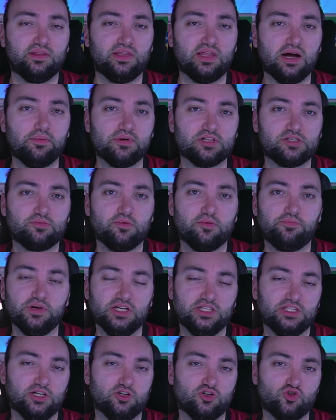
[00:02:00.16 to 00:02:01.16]
damals mit
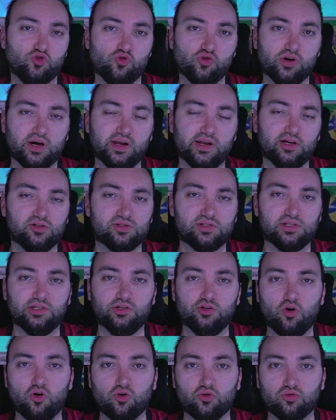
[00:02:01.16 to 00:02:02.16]
Peter Stöger, der uns in
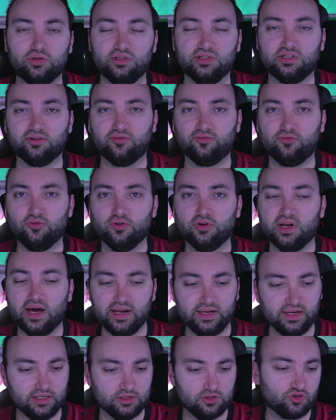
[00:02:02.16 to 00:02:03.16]
die Euroleague geführt
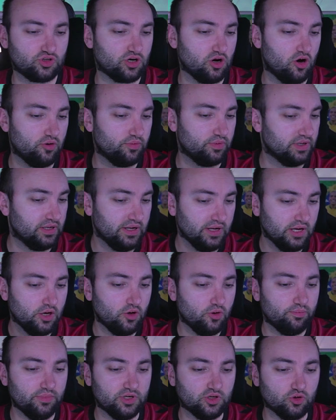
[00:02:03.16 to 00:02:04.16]
hat. Also ich glaube,
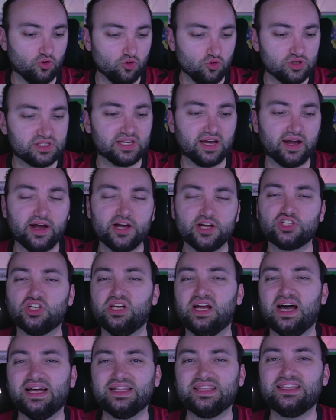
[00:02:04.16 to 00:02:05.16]
mit
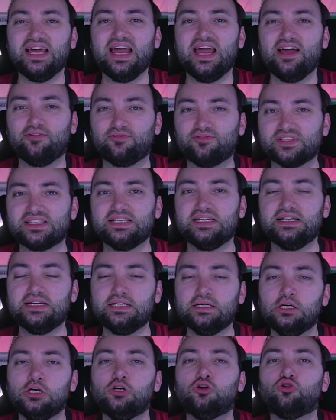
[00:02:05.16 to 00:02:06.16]
Österreichern hat der
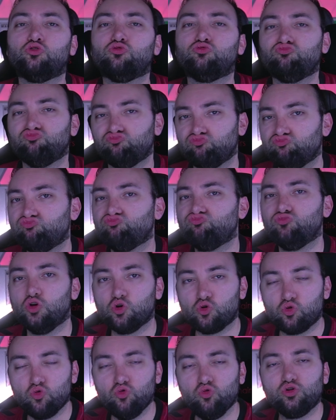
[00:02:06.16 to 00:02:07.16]
FC
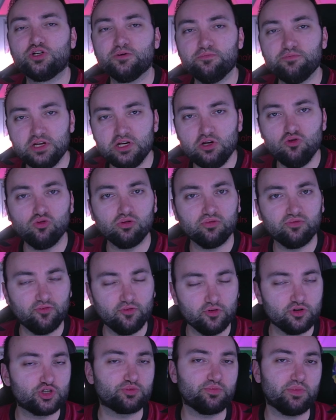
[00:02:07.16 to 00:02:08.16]
eine gute Bindung,
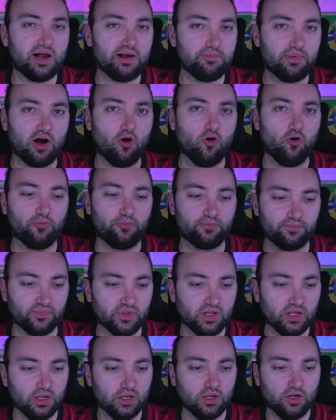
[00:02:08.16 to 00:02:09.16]
würde ich mal
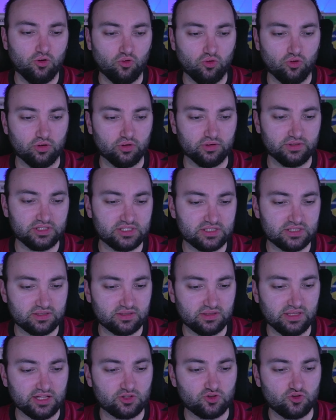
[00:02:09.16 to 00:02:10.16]
behaupten. Und
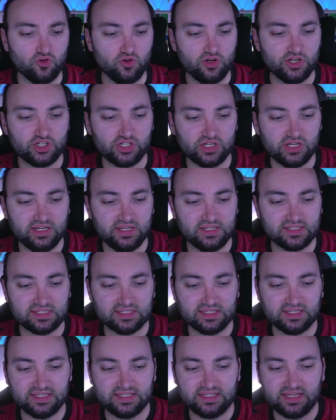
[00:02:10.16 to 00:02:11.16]
natürlich
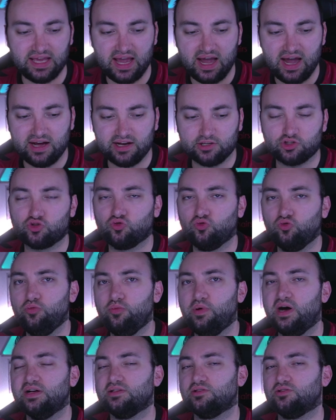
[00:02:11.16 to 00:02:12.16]
ist Gerhard
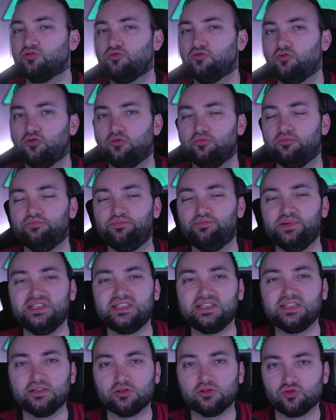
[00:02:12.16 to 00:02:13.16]
Struber so ein
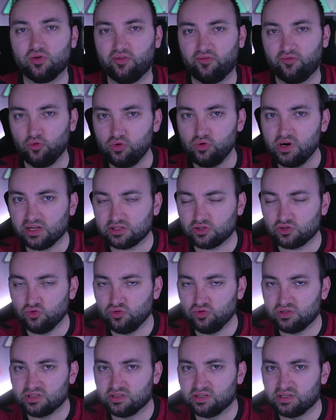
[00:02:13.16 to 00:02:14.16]
bisschen so eine
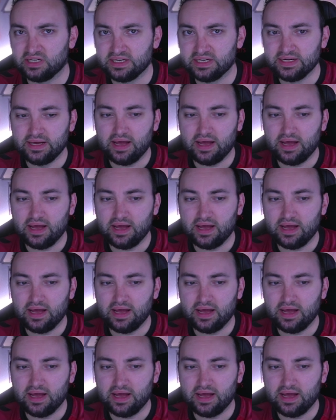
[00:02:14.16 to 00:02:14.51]
Wundertüte,